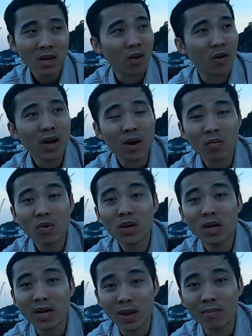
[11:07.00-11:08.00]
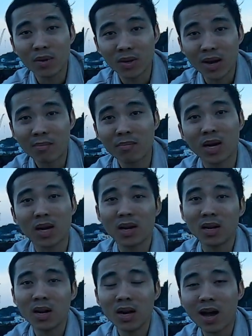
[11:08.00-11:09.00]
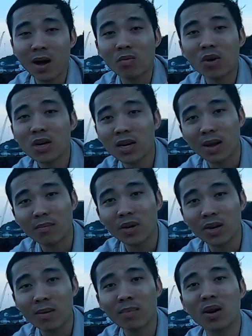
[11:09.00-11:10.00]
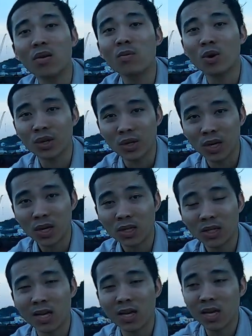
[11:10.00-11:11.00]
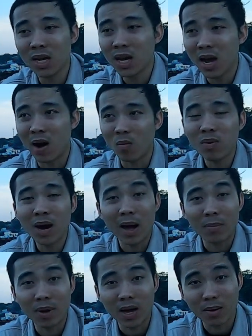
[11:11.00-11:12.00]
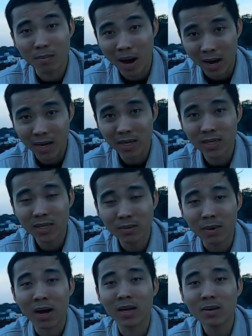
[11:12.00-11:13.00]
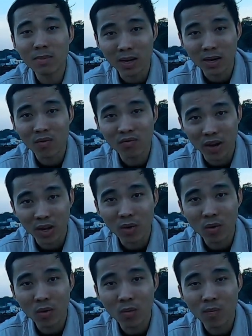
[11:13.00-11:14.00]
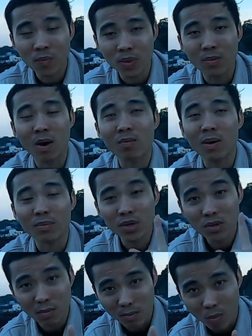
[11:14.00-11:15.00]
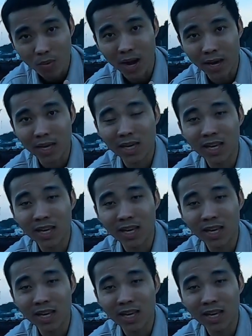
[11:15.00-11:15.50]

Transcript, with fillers: còn cái ông có kinh nghiệm 10 năm mình ông có kinh nghiệm 10 năm mình nói mọi người đó thì ổng làm là bằng bằng với mình công việc luôn nhưng mà ổng làm trước mình một ngày